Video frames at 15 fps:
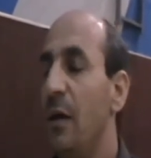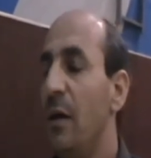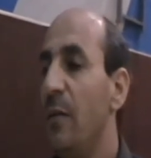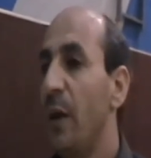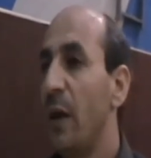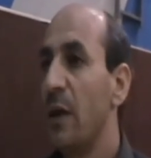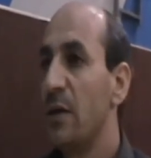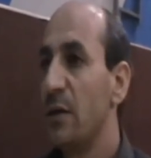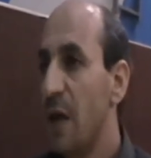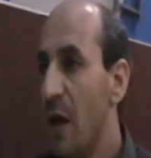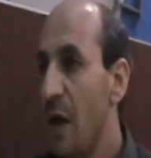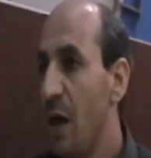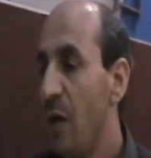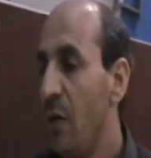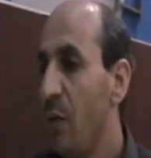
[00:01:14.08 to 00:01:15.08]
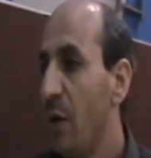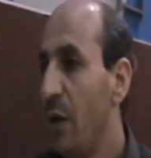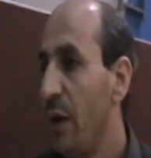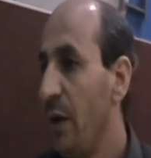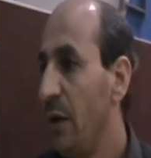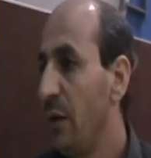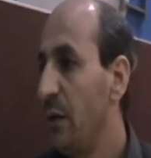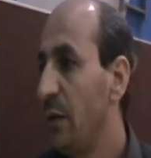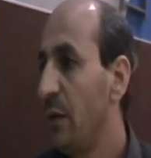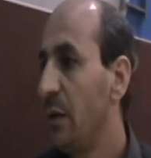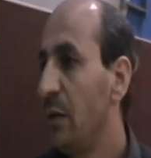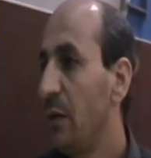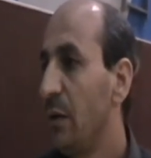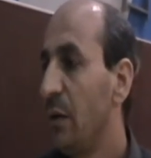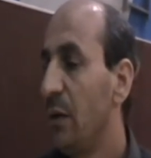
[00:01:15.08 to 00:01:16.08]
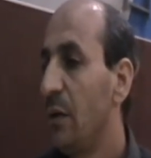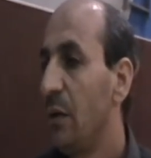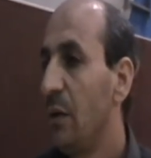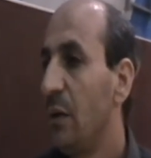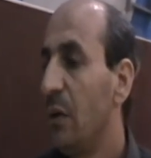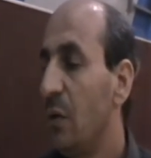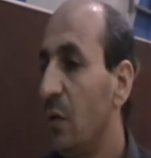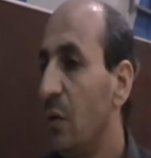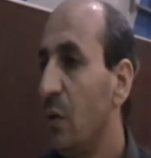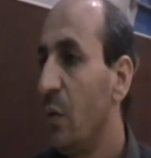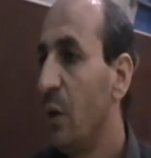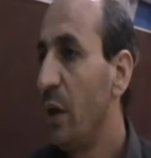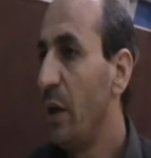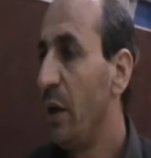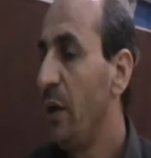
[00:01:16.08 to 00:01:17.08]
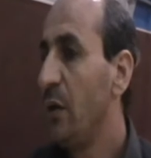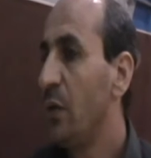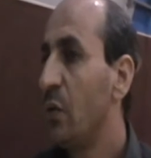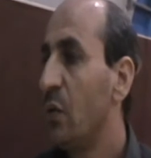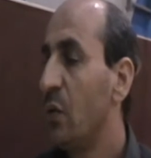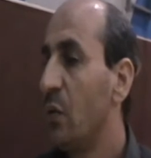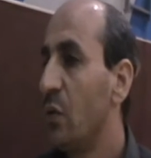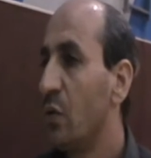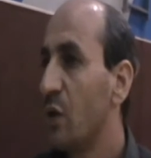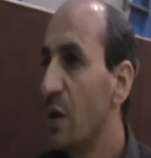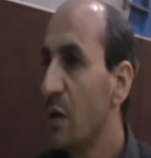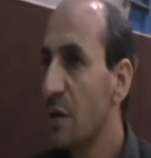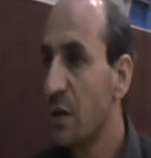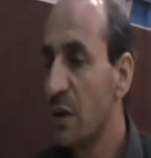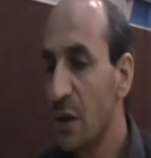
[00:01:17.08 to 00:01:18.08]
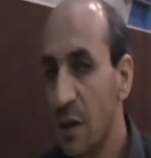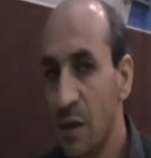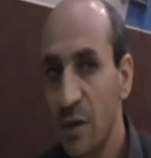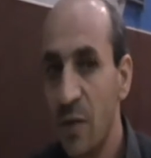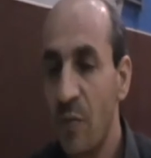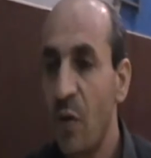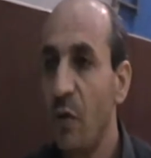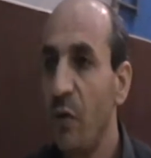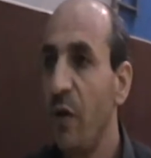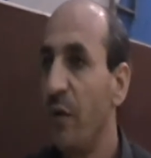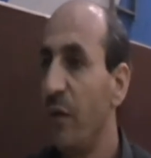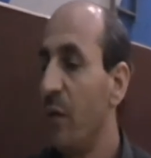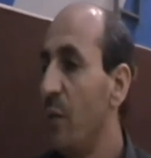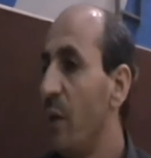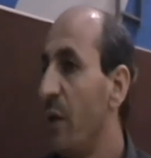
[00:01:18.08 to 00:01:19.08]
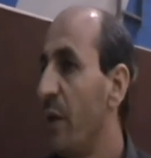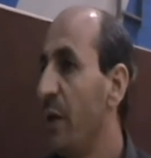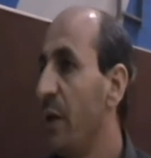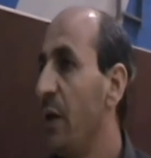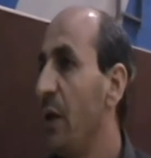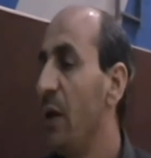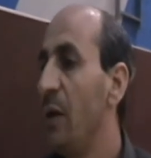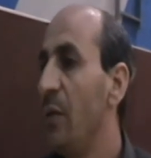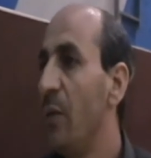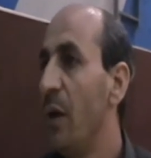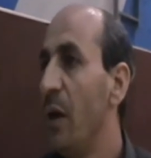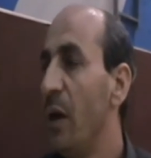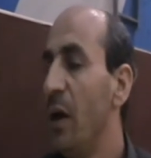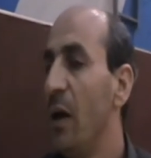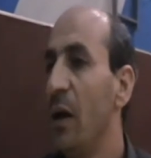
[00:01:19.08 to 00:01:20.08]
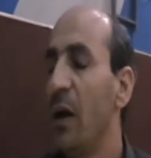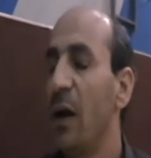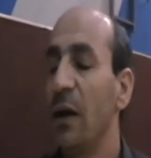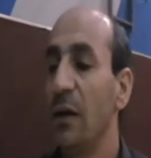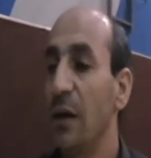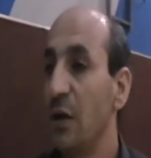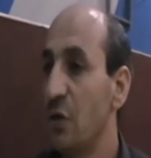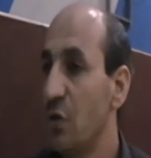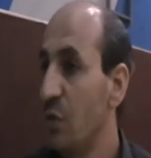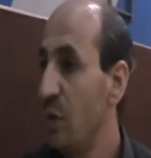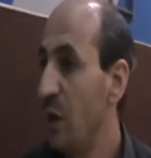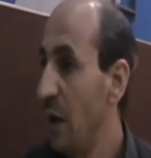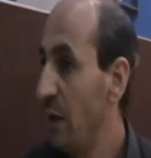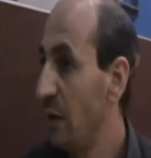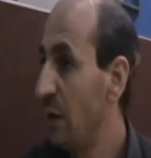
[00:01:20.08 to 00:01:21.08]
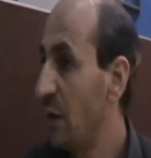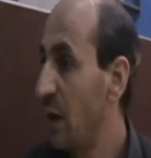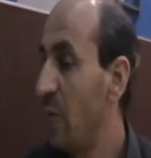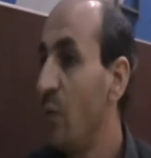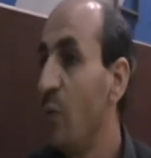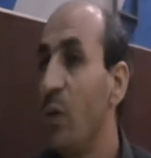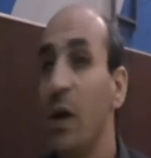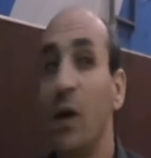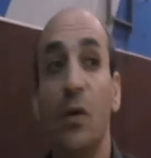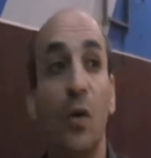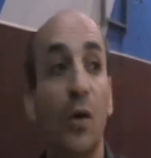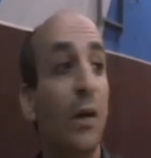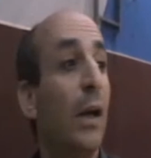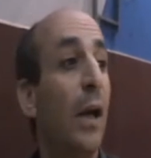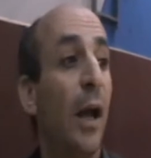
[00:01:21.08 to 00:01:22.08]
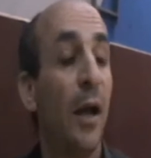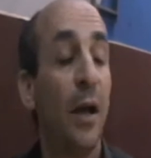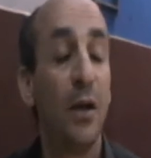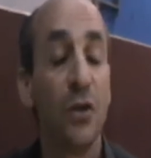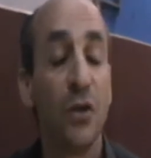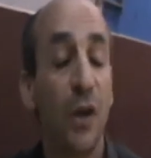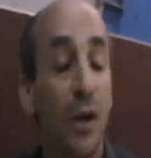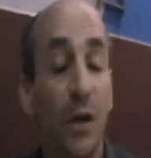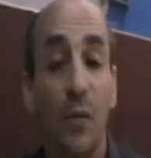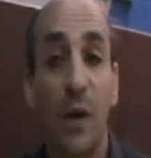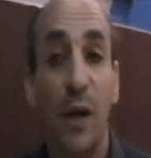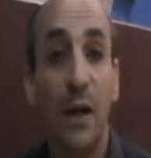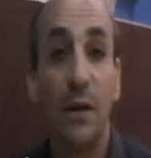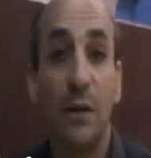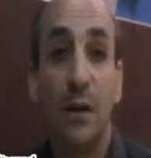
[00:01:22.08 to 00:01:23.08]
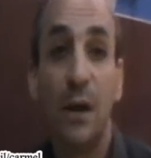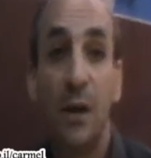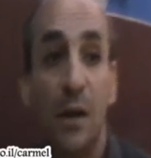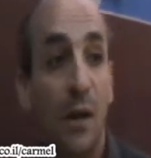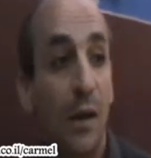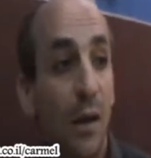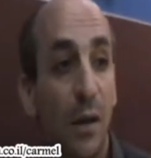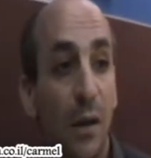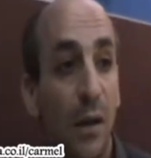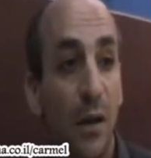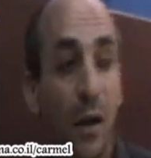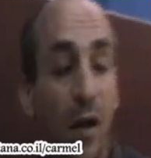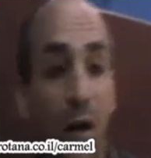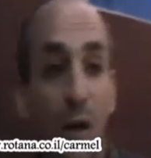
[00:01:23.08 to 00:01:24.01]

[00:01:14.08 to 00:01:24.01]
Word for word: المخيتساء وقعت وقعت وشانس زي ما قلنا في الماضي اللي ما قتلتش اولاد كان ممكن تقتل 20 ولد إيه،